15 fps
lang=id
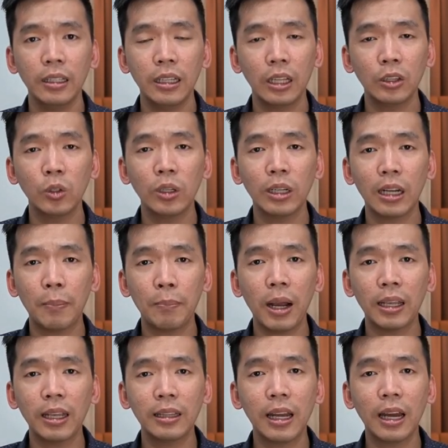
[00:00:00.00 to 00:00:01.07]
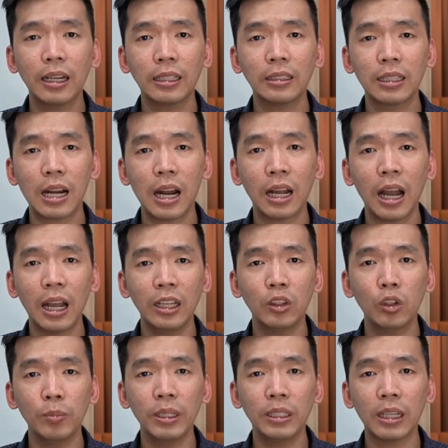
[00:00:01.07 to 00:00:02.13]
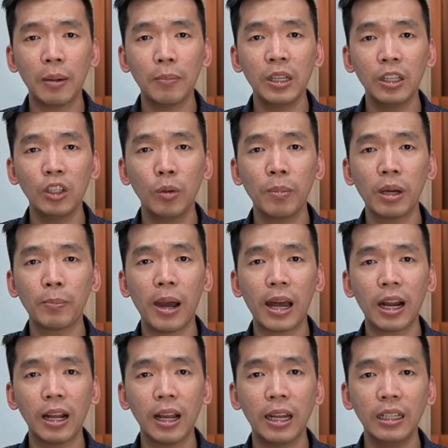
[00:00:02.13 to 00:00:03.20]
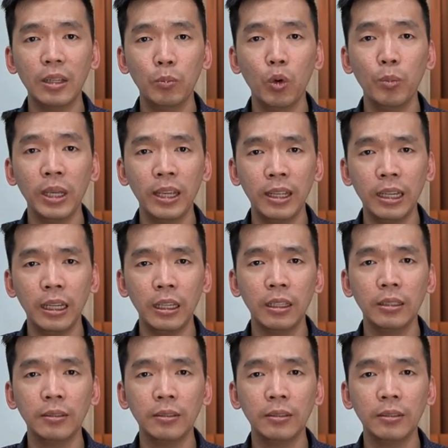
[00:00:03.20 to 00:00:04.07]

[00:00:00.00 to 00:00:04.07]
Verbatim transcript: yaitu kenapa kita dan serangga itu bisa hidup berbarengan di bumi ini.